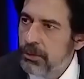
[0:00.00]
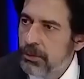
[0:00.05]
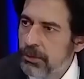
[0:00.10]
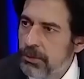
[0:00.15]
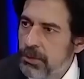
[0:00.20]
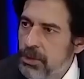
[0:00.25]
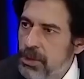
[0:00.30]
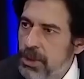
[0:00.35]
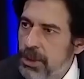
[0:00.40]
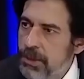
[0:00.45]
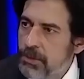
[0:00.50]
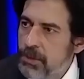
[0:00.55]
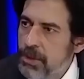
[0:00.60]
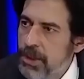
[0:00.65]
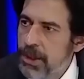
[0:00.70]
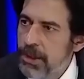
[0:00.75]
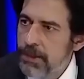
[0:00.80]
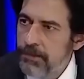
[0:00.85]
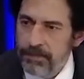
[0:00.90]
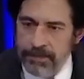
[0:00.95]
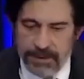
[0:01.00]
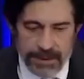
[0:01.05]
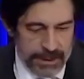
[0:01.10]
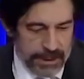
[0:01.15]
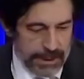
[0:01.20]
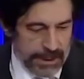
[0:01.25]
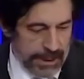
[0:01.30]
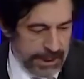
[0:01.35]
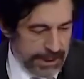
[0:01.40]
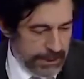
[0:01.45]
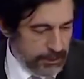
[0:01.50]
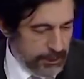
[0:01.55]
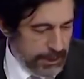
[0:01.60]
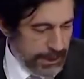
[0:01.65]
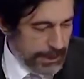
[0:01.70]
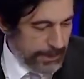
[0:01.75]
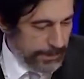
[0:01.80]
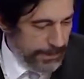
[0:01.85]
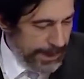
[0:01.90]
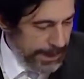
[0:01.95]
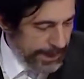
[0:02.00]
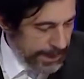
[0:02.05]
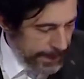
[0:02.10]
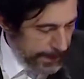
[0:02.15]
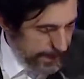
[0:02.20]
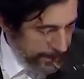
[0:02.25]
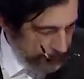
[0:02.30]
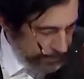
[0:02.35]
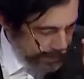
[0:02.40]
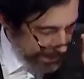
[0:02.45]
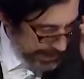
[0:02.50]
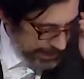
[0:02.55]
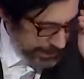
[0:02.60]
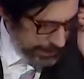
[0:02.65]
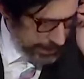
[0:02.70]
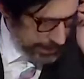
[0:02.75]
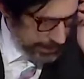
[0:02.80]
boyu unutulmayacak bir şey. Unutulmayacak şey. Peki